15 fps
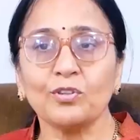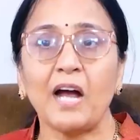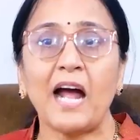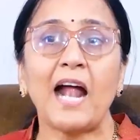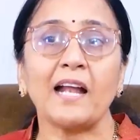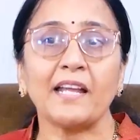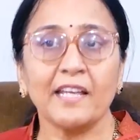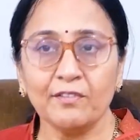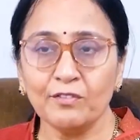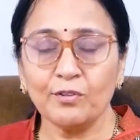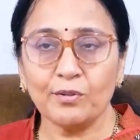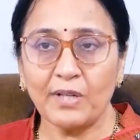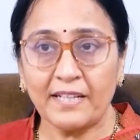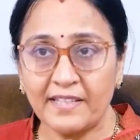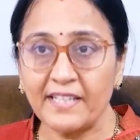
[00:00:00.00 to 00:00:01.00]
సో
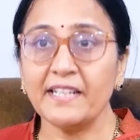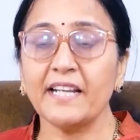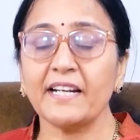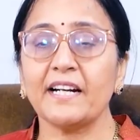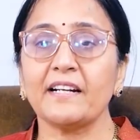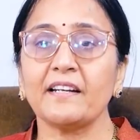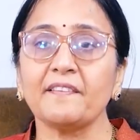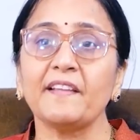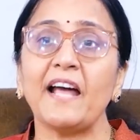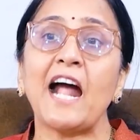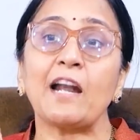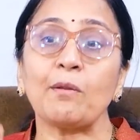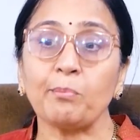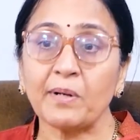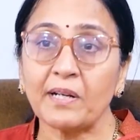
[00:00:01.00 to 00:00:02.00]
ఎందుకు అదే నేను అంటుంది
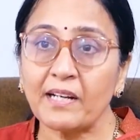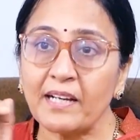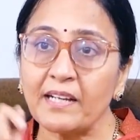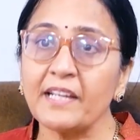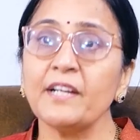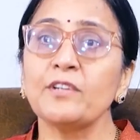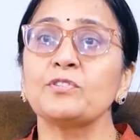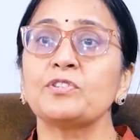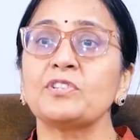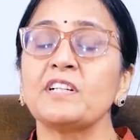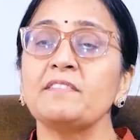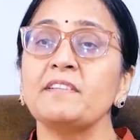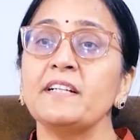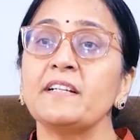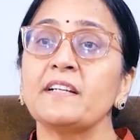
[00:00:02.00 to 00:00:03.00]
ఆడపిల్ల
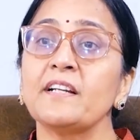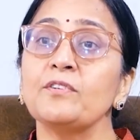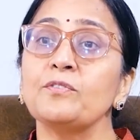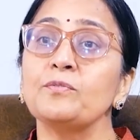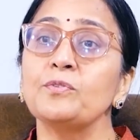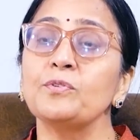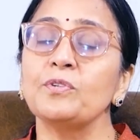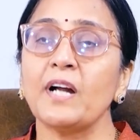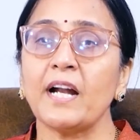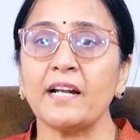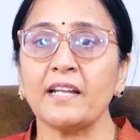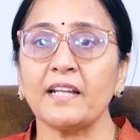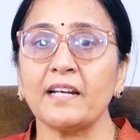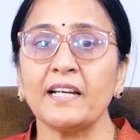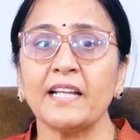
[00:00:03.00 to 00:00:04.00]
ఏడుస్తావు ఏంటిరా నువ్వు
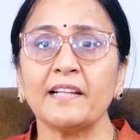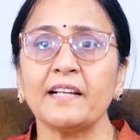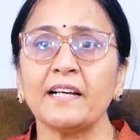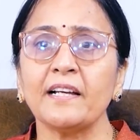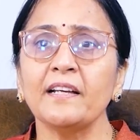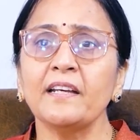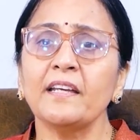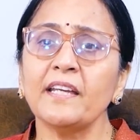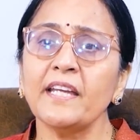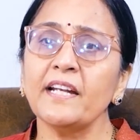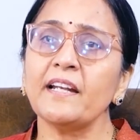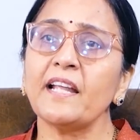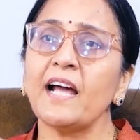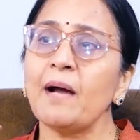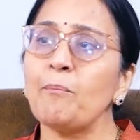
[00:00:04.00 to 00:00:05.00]
అంటారు లేదా
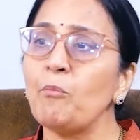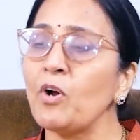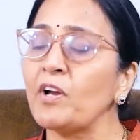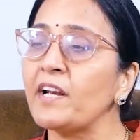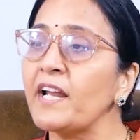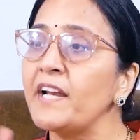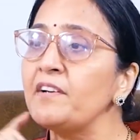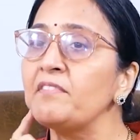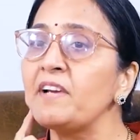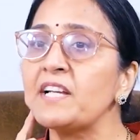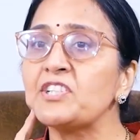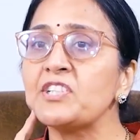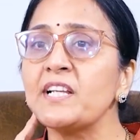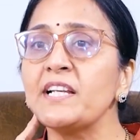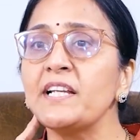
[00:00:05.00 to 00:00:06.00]
ఏంటి ఆ మొగరాయుడు
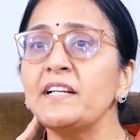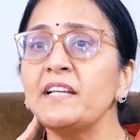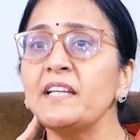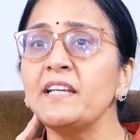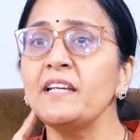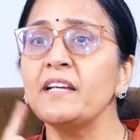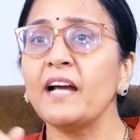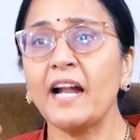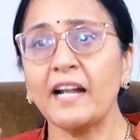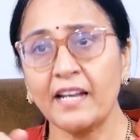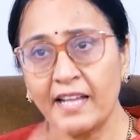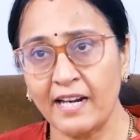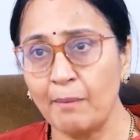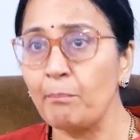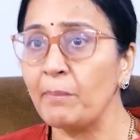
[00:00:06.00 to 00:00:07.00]
ఏంటి
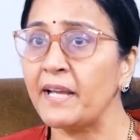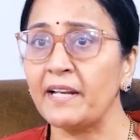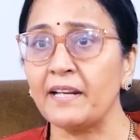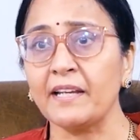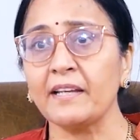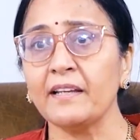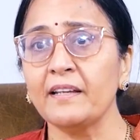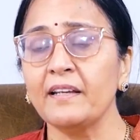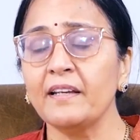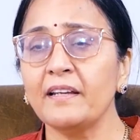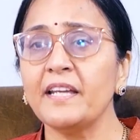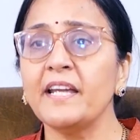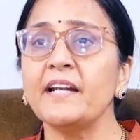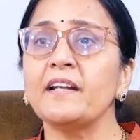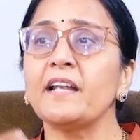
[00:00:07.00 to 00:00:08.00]
అంటారు అమ్మాయిల్ని
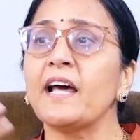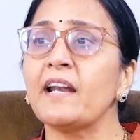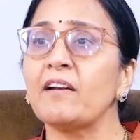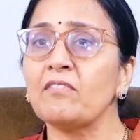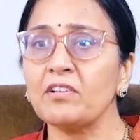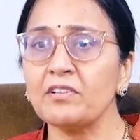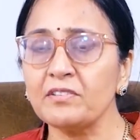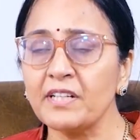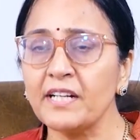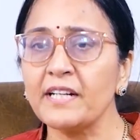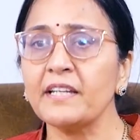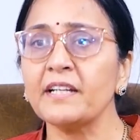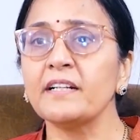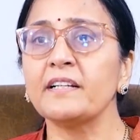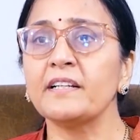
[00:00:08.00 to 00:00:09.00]
ఏంటి అరవటం
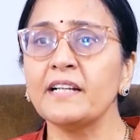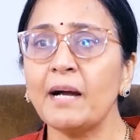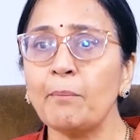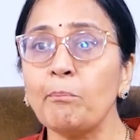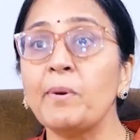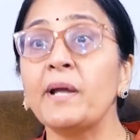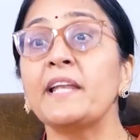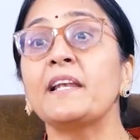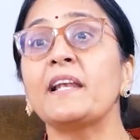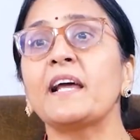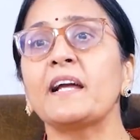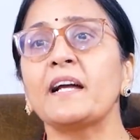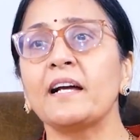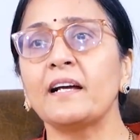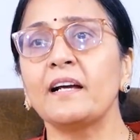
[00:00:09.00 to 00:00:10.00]
గట్టి గట్టిగా
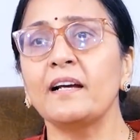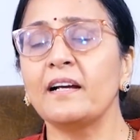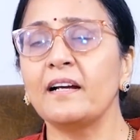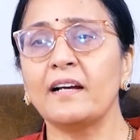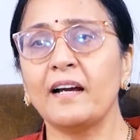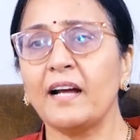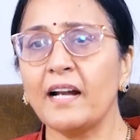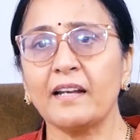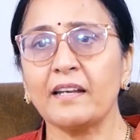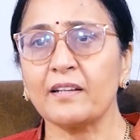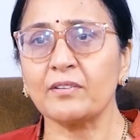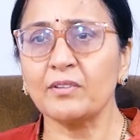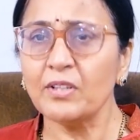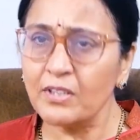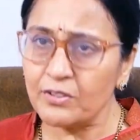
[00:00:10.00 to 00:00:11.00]
అబ్బాయిల్లాగా
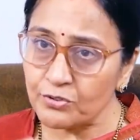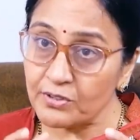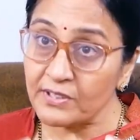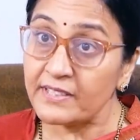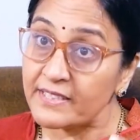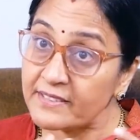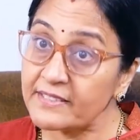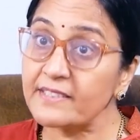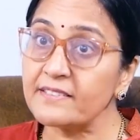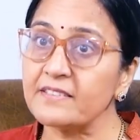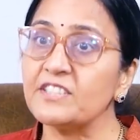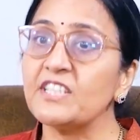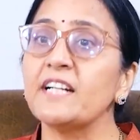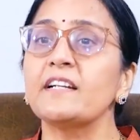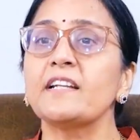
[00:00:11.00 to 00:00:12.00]
అంటారు సో దిస్ ఈజ్
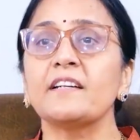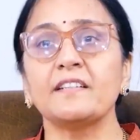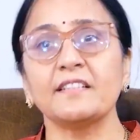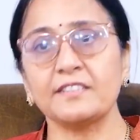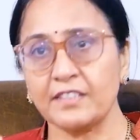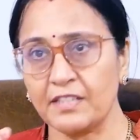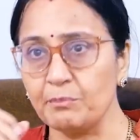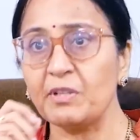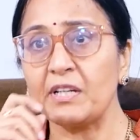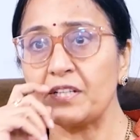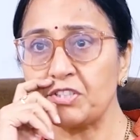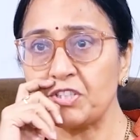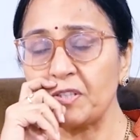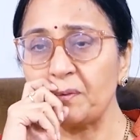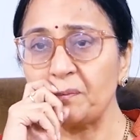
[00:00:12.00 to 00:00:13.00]
జెండర్
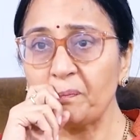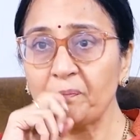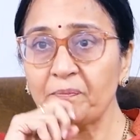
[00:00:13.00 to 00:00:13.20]
డిస్క్రిమినేషన్